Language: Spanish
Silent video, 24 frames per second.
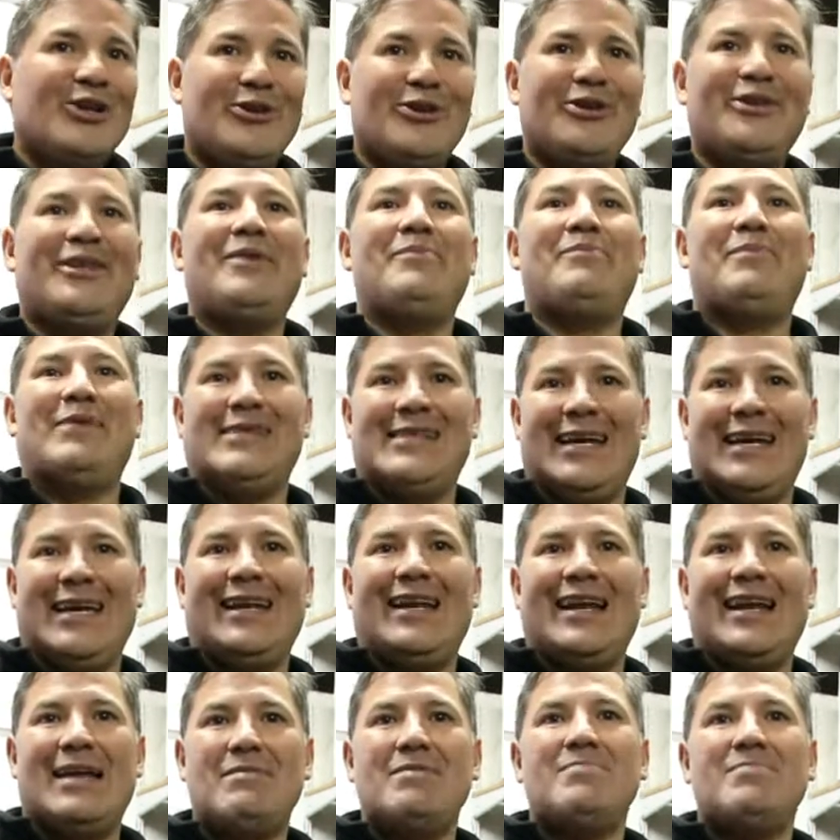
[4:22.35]
donde empecé a
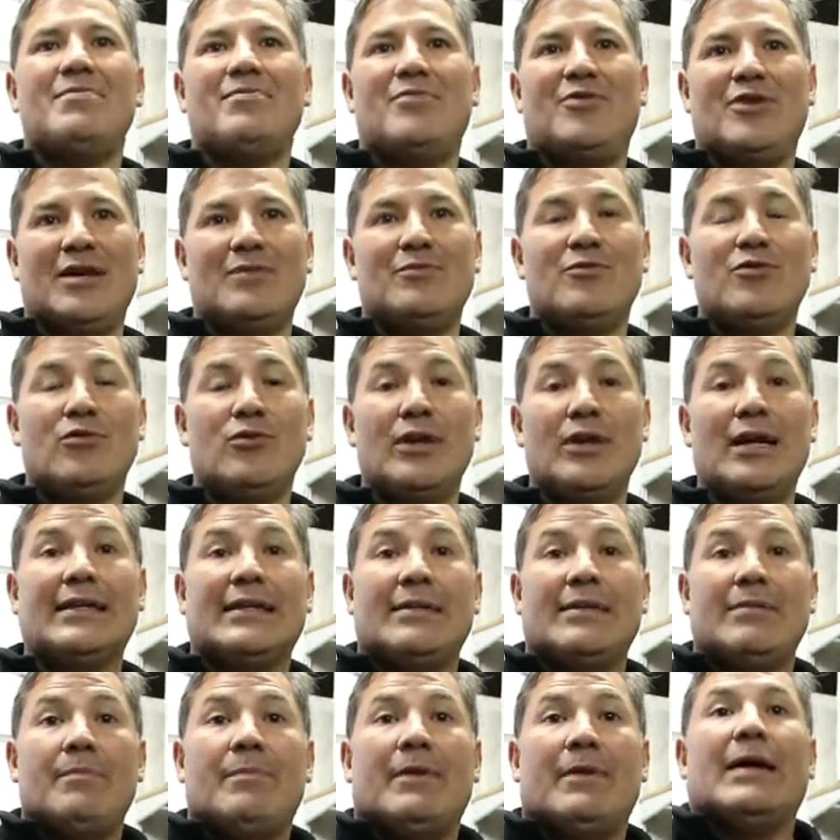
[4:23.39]
generar mi memoria muscular
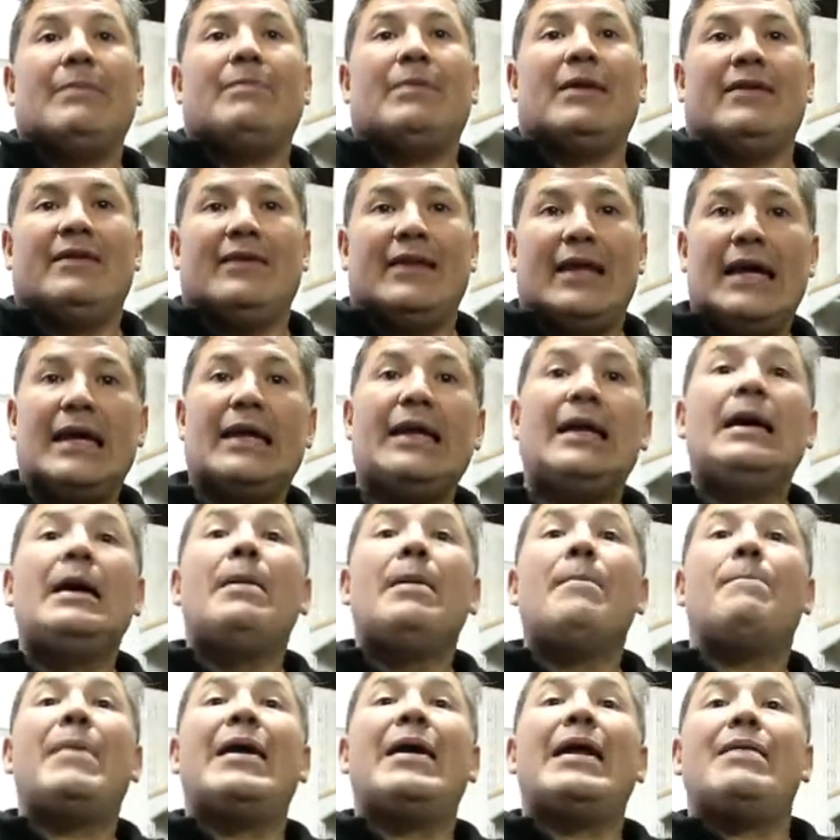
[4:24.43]
también para aprender,
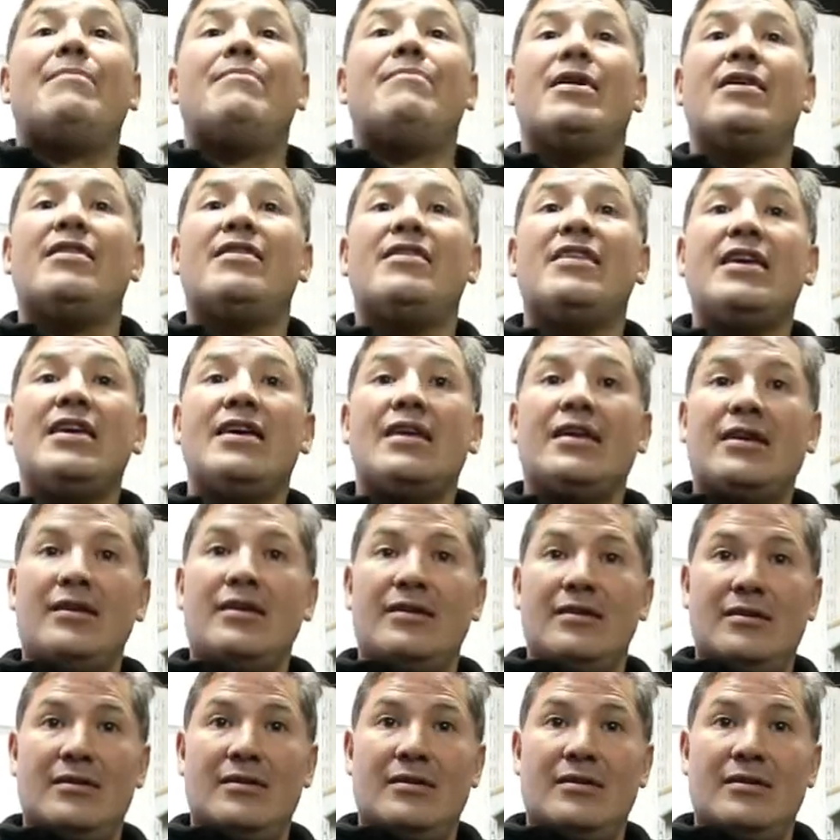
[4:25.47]
para medir.